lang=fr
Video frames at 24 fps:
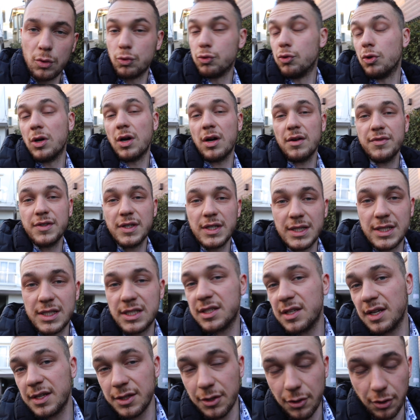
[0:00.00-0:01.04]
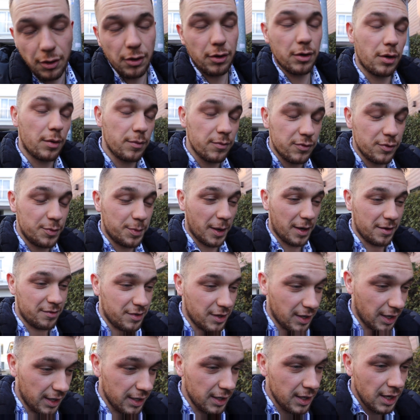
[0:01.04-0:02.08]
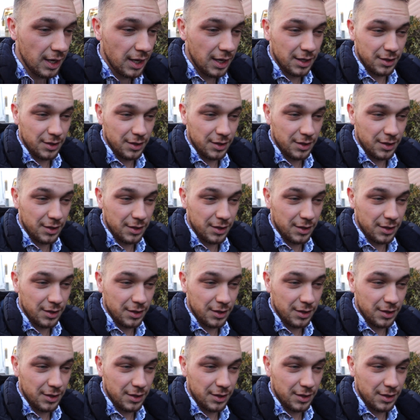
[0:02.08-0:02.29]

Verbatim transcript: ou de graphic designer comme vous préférez.